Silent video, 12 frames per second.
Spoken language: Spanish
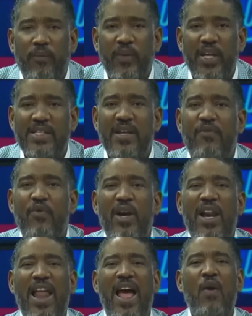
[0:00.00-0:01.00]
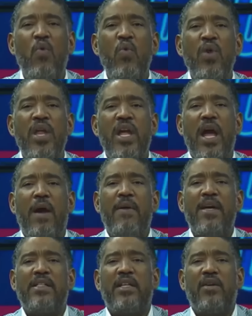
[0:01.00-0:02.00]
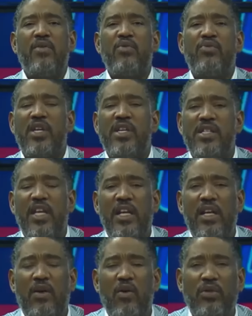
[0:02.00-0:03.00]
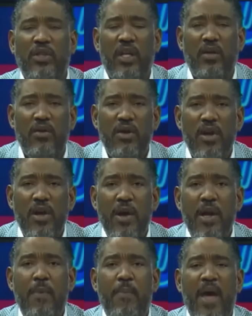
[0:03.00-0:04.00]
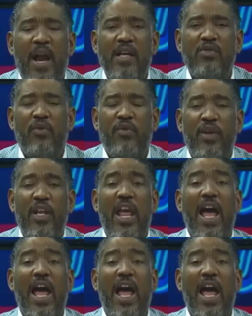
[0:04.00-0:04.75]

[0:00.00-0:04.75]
Esa fue la única vez que yo usé ese helicóptero y para esos fines.